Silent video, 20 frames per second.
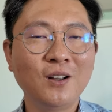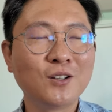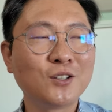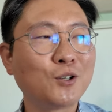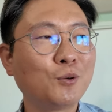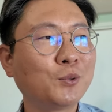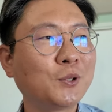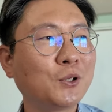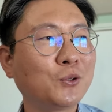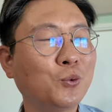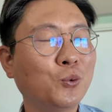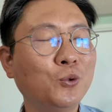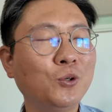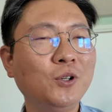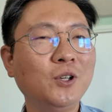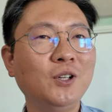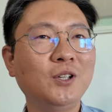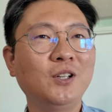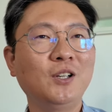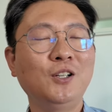저보다
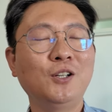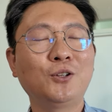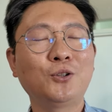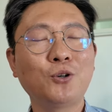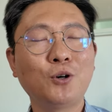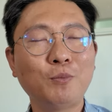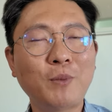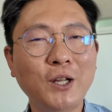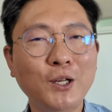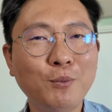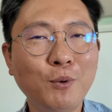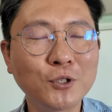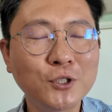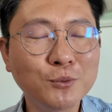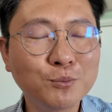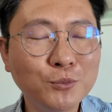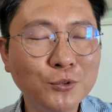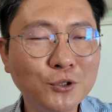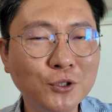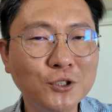돈을 1년 동안 많이
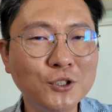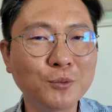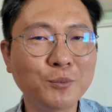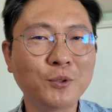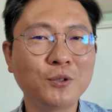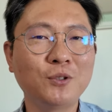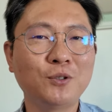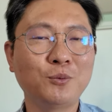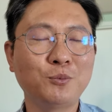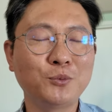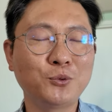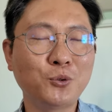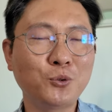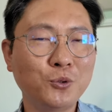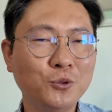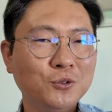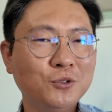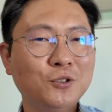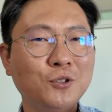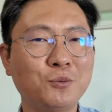버신 분도 있으면
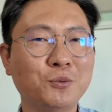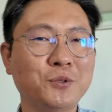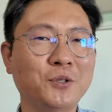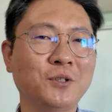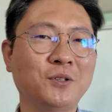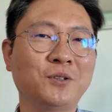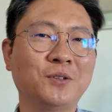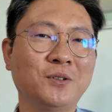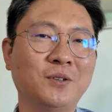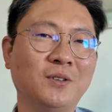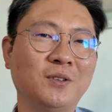손을 흔들어 보세요.